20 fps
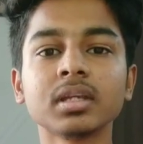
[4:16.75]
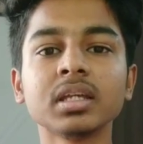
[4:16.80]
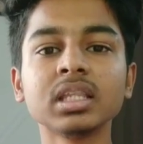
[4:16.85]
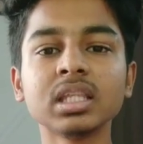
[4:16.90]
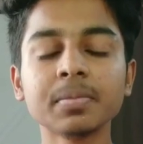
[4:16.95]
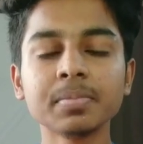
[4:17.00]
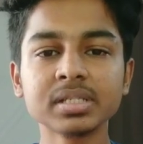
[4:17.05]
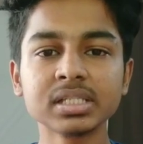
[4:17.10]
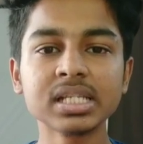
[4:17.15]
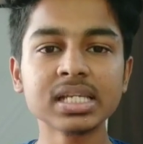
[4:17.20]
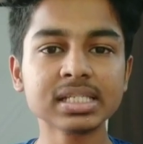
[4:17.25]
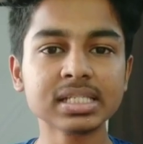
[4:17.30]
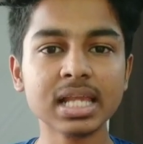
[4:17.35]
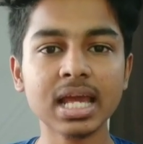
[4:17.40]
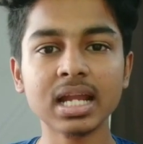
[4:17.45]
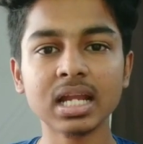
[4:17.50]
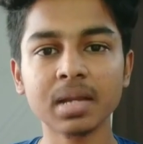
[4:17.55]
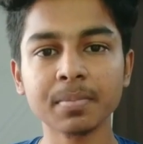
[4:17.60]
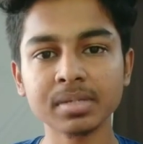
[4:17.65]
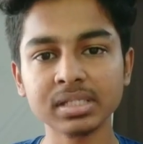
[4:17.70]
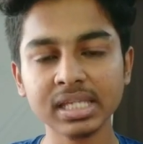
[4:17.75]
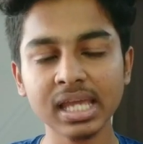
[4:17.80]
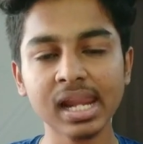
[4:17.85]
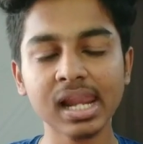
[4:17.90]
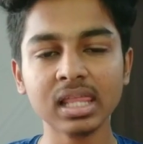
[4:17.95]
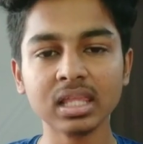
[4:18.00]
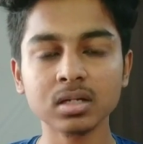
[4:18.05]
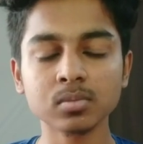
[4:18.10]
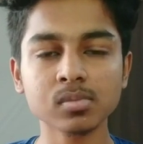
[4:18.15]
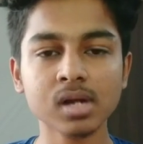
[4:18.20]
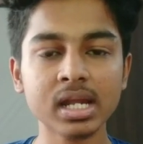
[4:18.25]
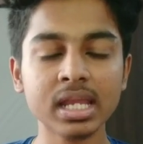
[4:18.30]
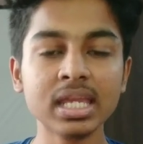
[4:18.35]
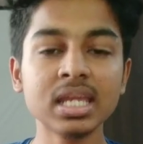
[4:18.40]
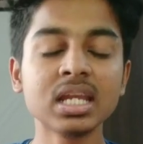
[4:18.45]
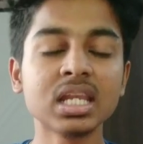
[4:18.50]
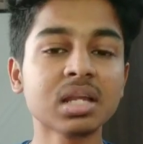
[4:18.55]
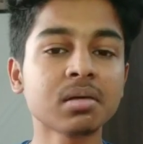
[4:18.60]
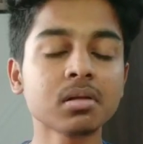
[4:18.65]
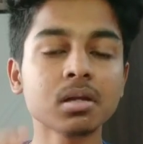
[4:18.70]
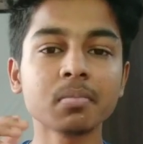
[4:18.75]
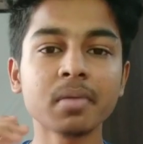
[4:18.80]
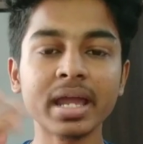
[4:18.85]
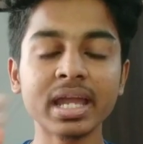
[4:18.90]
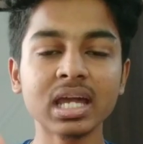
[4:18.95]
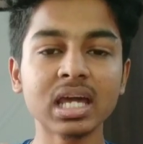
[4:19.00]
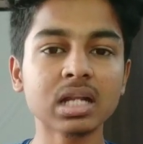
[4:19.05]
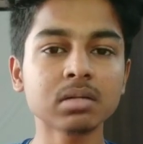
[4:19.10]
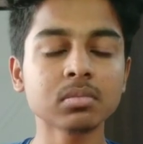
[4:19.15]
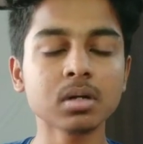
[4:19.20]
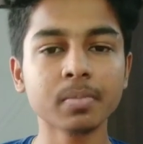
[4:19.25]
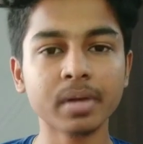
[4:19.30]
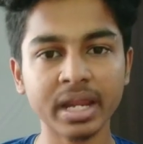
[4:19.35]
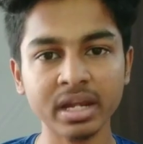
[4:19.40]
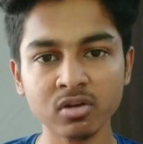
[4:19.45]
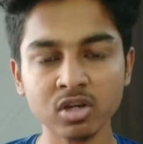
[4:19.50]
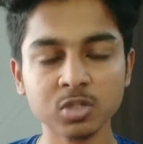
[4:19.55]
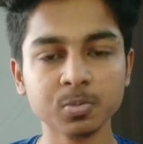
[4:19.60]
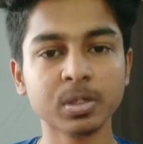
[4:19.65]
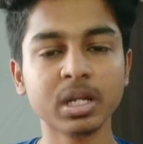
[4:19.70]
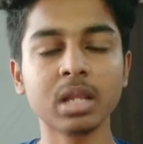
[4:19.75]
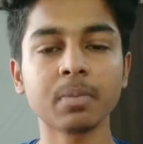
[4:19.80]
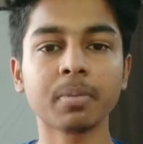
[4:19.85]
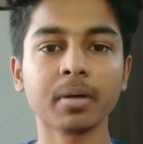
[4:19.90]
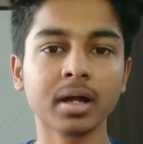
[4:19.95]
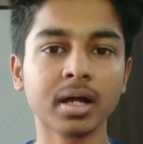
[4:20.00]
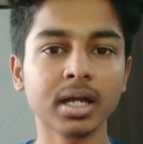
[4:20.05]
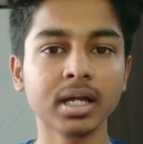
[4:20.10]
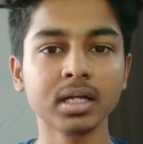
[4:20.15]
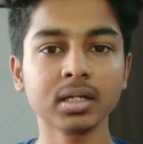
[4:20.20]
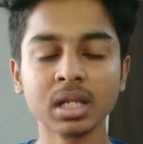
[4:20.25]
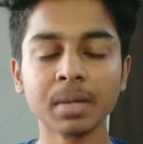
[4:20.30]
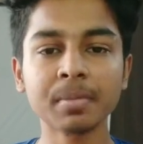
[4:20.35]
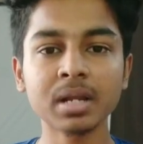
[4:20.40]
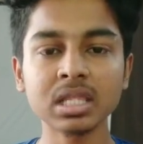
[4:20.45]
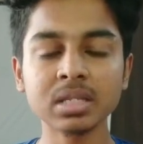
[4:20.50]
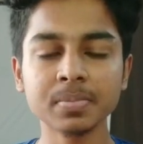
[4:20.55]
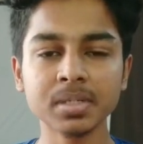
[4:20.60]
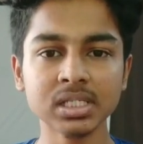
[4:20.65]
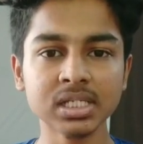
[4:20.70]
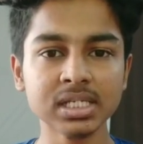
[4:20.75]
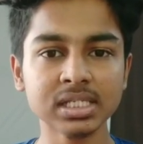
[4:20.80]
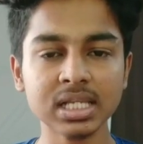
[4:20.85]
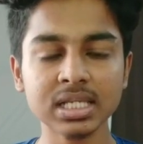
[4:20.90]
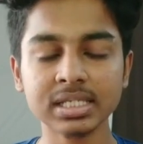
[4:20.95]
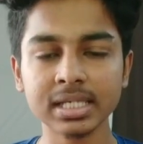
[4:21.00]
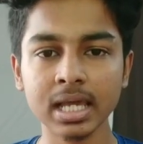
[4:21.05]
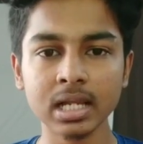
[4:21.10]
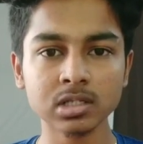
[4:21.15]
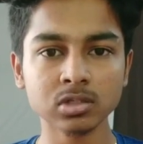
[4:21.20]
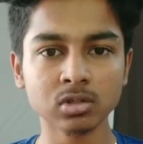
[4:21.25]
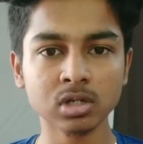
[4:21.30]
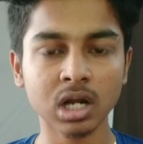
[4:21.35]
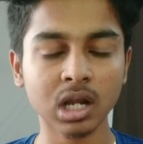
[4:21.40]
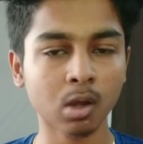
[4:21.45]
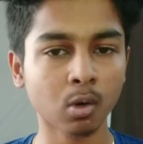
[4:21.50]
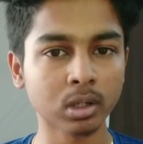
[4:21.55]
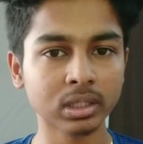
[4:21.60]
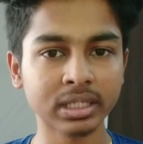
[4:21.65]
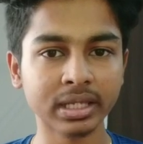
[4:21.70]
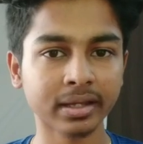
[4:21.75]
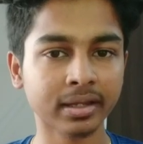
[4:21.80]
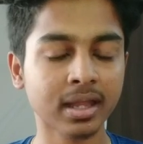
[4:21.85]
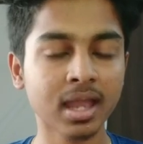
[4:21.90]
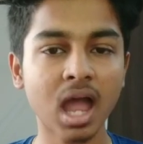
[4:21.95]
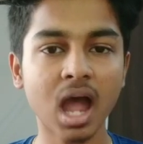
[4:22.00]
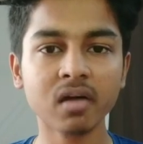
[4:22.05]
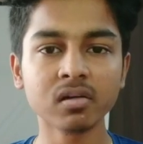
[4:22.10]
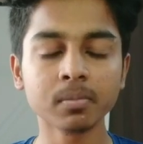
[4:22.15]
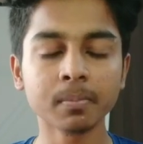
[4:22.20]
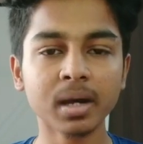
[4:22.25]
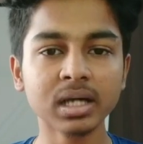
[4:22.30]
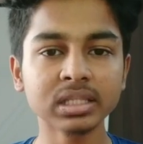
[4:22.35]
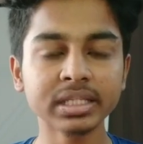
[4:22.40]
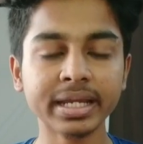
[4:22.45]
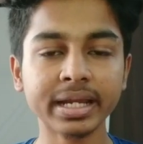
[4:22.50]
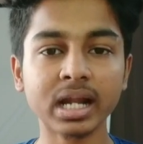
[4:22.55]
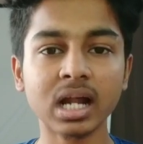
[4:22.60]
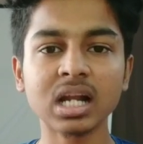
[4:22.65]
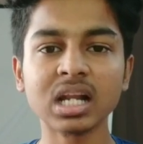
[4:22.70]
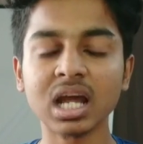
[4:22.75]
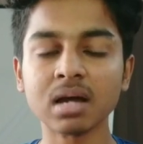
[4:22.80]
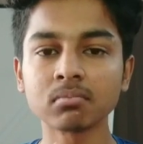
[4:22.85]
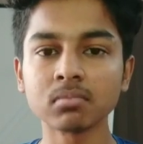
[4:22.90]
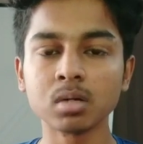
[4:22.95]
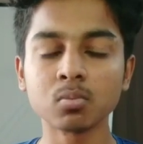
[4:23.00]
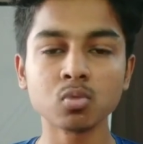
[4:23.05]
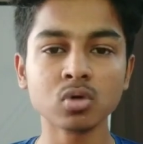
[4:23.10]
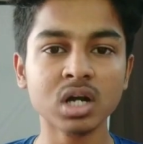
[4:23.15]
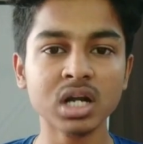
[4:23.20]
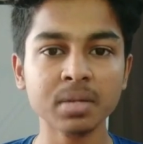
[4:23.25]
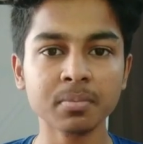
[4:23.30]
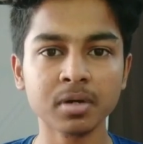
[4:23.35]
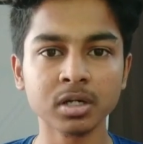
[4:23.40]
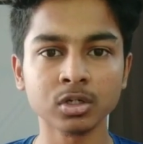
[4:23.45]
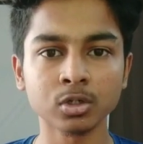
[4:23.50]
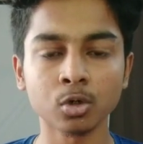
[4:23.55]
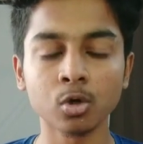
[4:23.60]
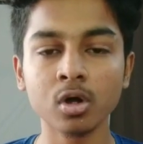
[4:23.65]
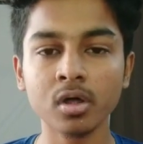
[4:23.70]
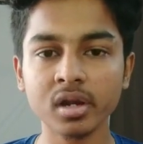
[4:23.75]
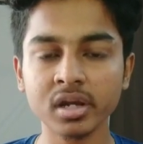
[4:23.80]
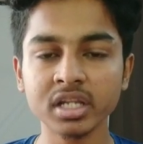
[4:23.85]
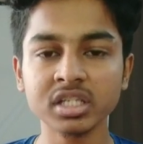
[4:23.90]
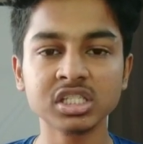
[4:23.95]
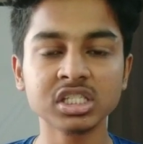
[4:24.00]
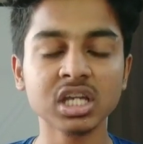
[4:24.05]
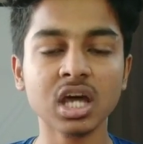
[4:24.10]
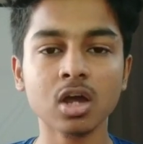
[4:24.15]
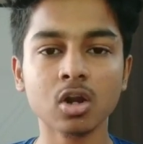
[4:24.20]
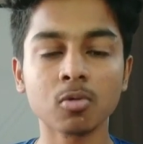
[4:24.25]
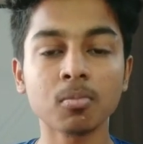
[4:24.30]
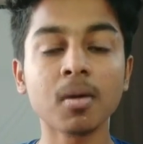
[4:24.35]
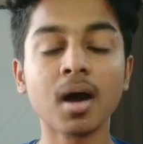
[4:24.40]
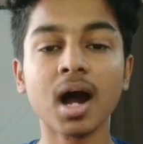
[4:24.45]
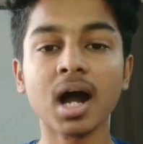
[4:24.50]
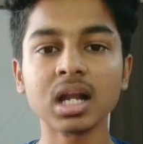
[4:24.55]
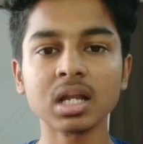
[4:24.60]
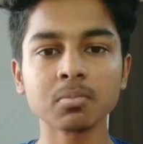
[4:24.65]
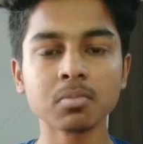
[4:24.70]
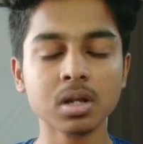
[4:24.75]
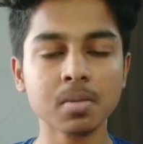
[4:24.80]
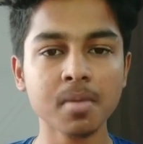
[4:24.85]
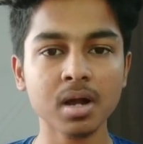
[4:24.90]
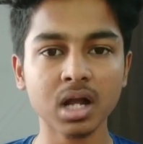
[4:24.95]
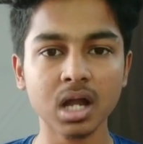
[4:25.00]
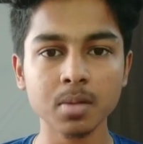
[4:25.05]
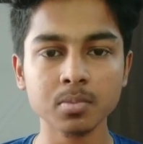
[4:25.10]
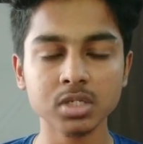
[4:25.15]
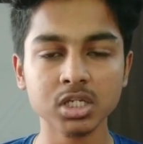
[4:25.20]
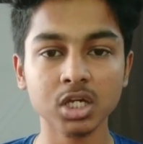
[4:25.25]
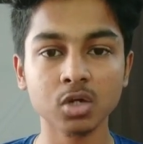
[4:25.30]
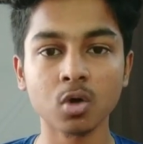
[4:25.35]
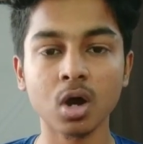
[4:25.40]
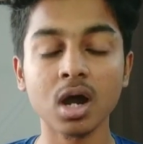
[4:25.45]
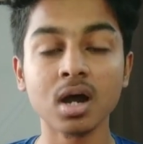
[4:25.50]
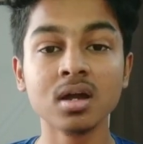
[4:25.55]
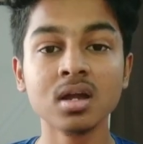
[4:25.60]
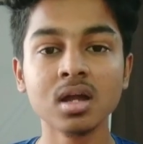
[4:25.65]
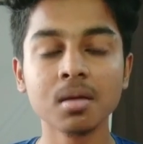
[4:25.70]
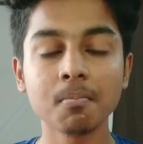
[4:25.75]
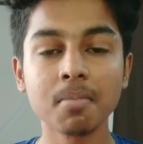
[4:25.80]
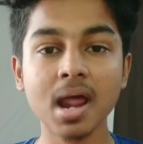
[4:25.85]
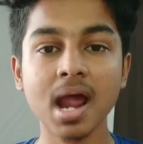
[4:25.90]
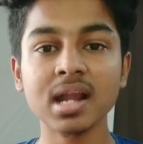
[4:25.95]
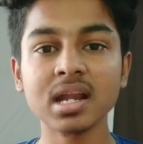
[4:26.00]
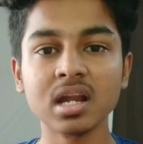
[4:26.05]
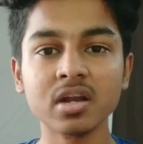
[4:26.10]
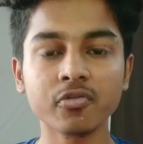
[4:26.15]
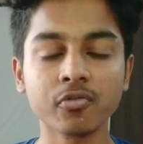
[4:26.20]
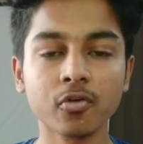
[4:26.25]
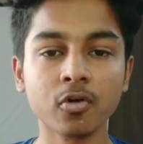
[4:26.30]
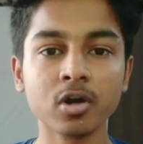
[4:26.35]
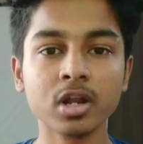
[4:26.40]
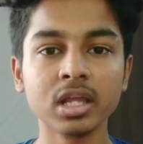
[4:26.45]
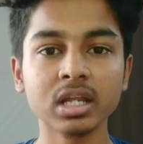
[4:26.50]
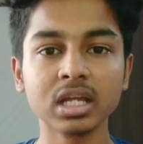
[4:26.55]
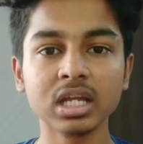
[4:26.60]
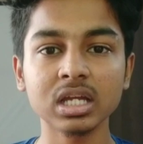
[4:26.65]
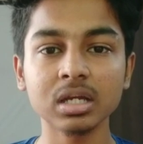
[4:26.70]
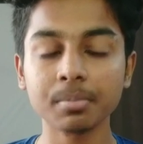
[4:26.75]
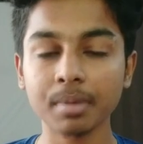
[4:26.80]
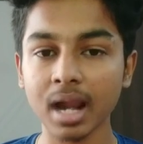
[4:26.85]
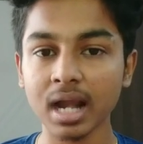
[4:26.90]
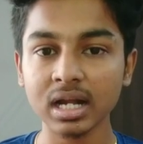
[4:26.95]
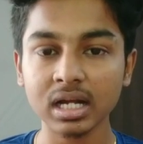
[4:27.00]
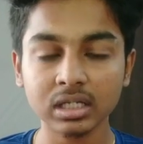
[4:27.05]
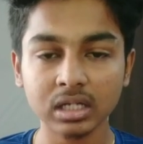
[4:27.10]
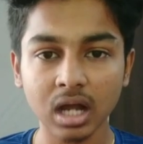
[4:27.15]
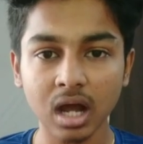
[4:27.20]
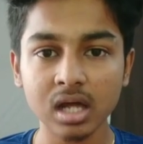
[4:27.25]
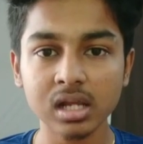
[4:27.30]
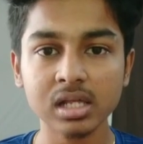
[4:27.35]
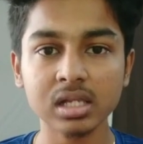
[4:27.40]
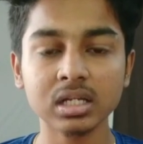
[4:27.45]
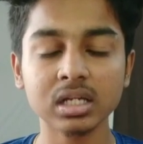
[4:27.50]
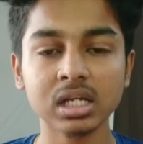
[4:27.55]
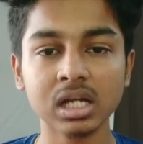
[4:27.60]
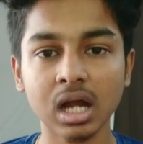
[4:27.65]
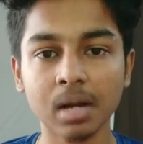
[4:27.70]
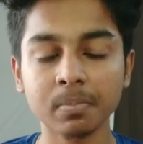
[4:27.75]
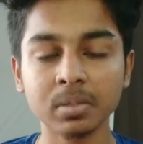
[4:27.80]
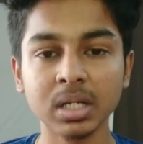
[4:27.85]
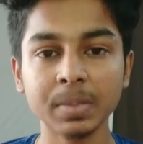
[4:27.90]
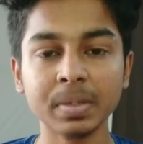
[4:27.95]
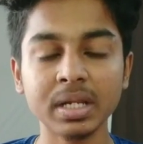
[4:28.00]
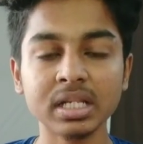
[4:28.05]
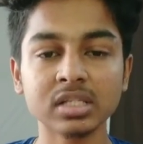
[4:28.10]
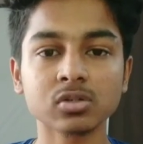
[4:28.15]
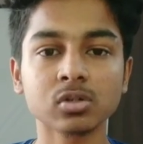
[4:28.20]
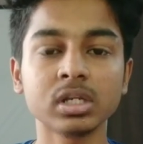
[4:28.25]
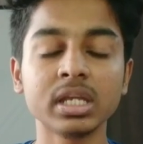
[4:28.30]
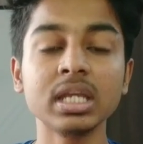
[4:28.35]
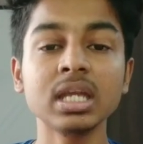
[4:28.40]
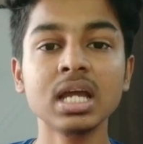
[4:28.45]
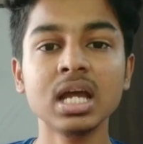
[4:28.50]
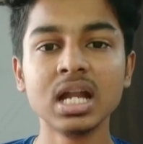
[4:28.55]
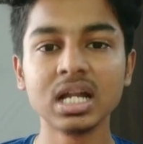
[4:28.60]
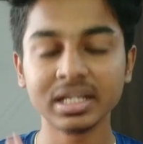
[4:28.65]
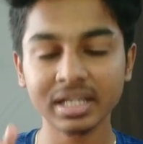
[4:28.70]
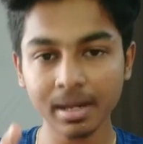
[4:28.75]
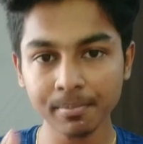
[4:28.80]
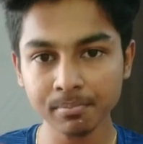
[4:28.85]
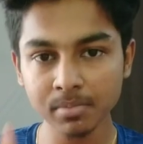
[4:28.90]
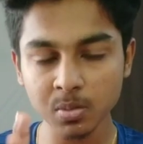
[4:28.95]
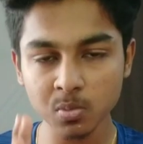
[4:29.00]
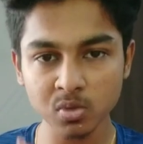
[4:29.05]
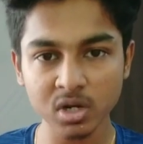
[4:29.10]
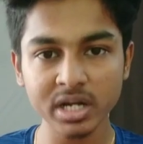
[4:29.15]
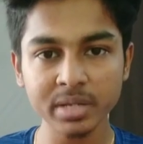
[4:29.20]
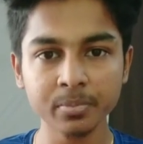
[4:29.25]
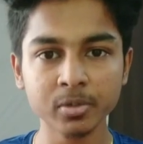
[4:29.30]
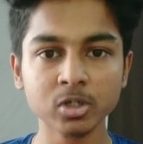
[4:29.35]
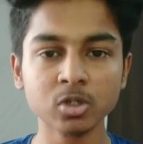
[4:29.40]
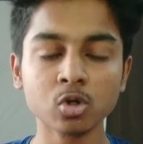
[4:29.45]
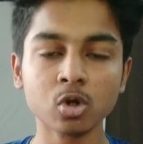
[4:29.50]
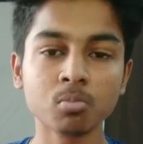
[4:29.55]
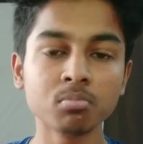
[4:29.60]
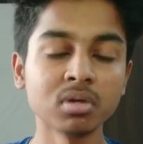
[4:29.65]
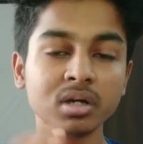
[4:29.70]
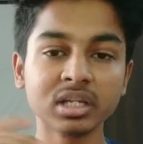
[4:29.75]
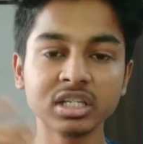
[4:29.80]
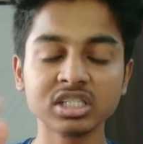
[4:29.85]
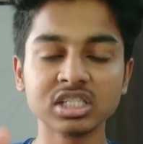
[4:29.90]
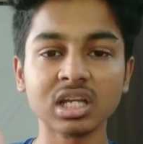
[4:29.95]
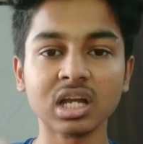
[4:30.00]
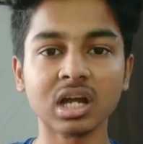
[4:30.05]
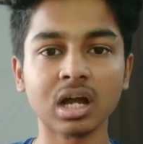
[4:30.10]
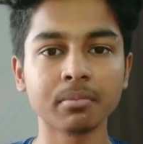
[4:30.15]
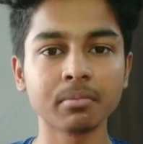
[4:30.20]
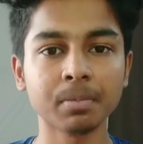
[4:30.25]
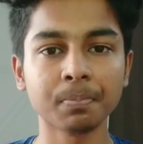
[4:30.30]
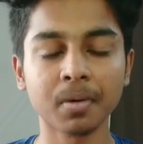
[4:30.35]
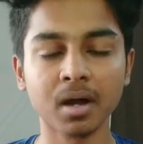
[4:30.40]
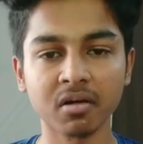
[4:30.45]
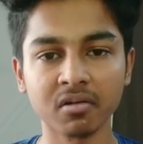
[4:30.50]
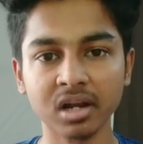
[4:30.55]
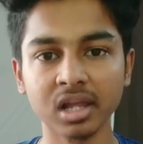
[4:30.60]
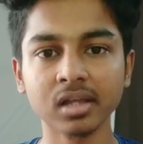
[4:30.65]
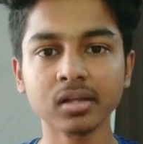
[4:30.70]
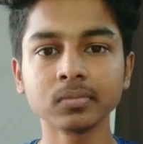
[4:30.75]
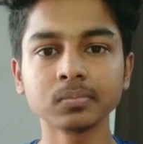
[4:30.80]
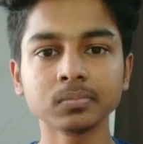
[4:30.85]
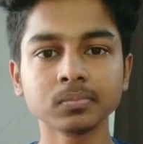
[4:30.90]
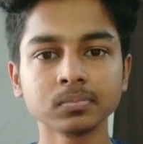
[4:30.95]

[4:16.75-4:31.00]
இந்த பிஸ்னஸில் நம்ம சேர்றதுக்கு முன்னாடி நம்மளை பயங்கரமாக பிரெயின் வாஷ் பண்ணியிருப்பாங்க நம்மளை அந்த பிஸ்னஸில் சேர சொன்னால ஒருத்தன் அவன் பார்த்தீங்கன்னா நம்ம முன்னாடி மட்டும் ரிச்சாக ரொம்ப ஆடம்பரமாக காமிச்சிக்கிடுவான் பிராண்டட் ஃபோன் இருக்குது பிராண்டட் கார் இருக்குது அப்படி இப்படின்னு சொல்லி நம்ம முன்னாடி மட்டும் ரொம்ப ரிச்சாக காமிப்பான் அவனை